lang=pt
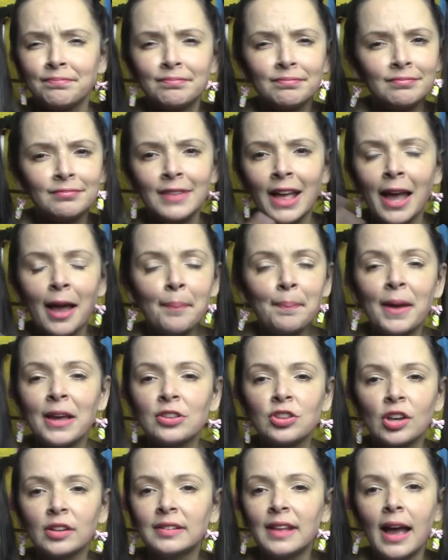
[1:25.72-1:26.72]
de
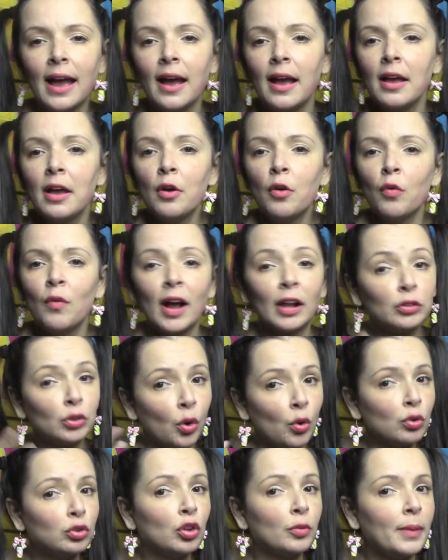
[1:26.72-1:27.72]
repente até um
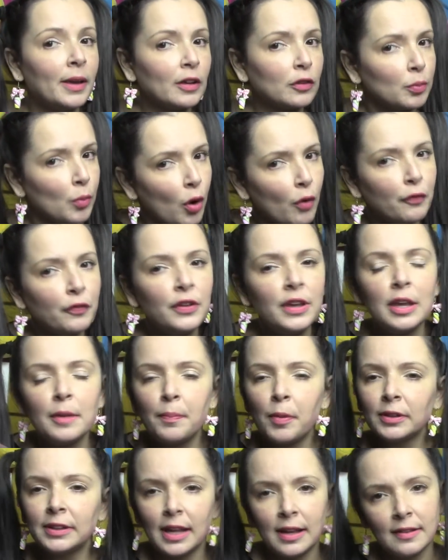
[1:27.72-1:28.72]
adulto mesmo ouvir e
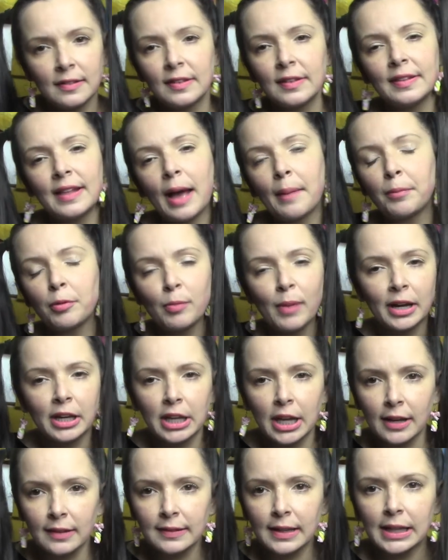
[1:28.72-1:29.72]
poder ensinar para uma
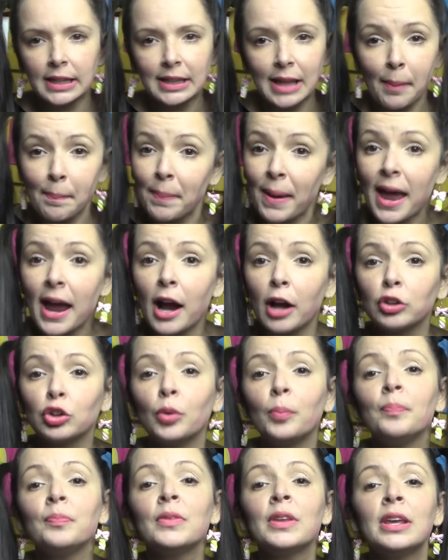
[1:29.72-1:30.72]
criança que está
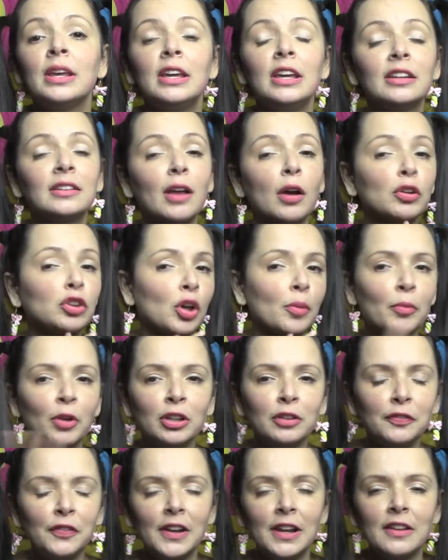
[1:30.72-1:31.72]
perto. Então eu tô
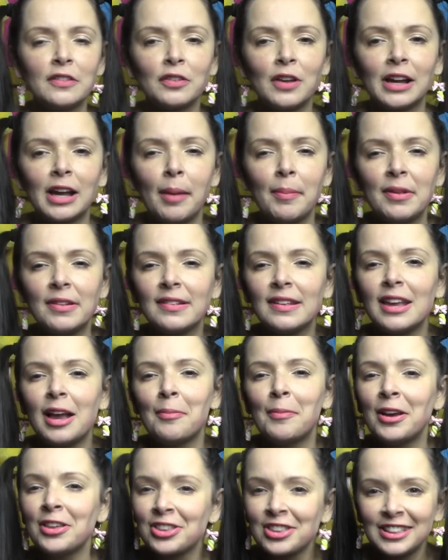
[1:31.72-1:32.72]
muito feliz com a Gabizinha,
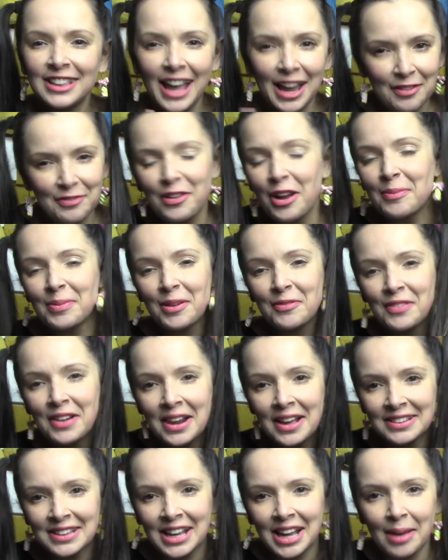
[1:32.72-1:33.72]
mas nem foi para
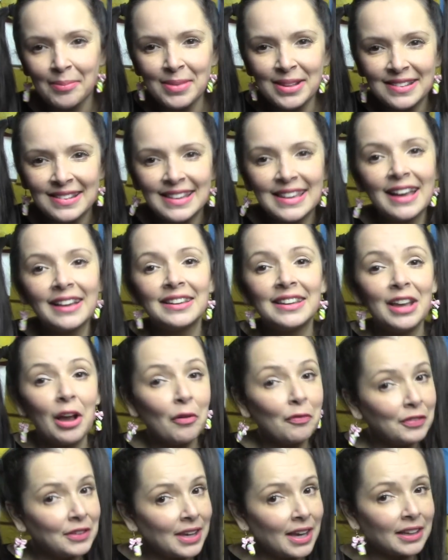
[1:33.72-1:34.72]
falar da Gabizinha que
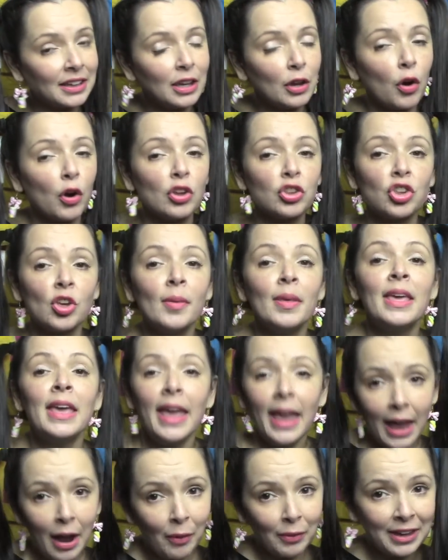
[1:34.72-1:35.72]
eu vim aqui hoje.
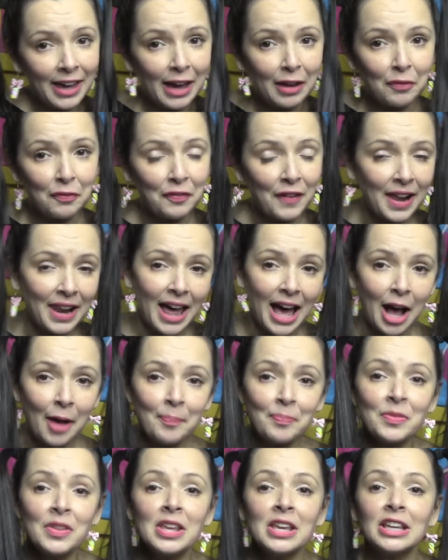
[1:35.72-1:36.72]
Eu quero
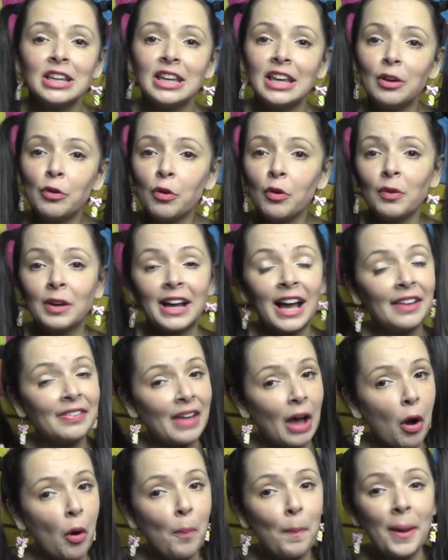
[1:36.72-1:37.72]
falar que o
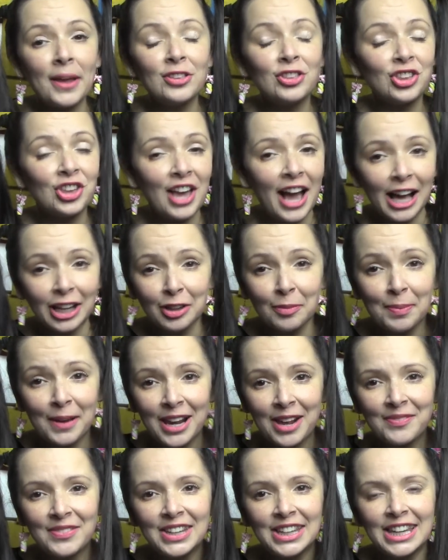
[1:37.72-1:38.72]
canal Penteado
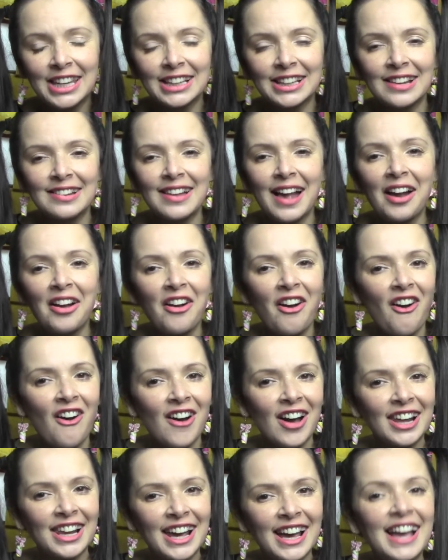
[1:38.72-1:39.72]
para Meninas
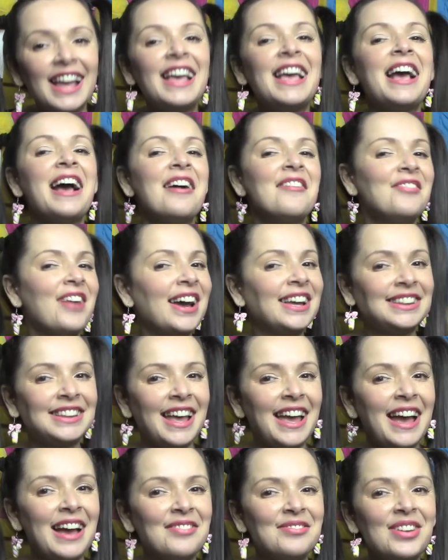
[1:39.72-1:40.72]
agora vai
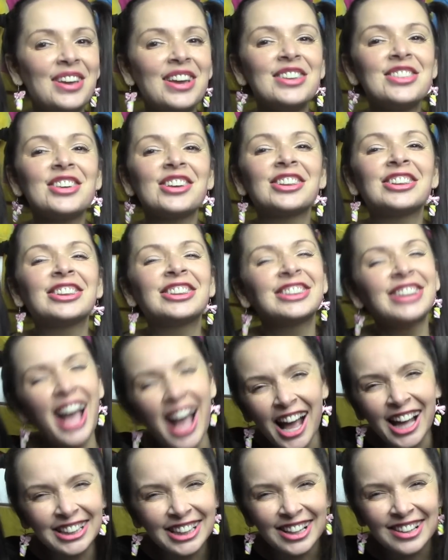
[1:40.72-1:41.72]
ter vídeo
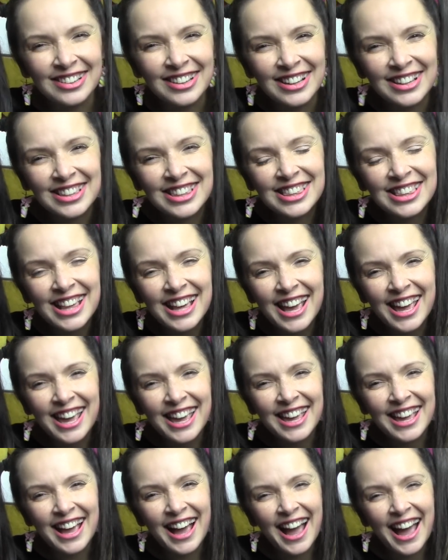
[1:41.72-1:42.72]
todos os
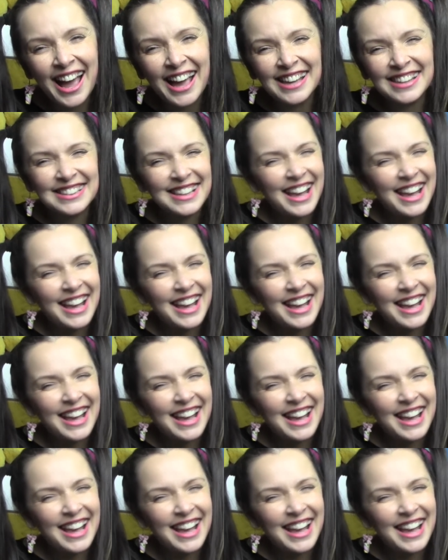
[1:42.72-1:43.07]
dias!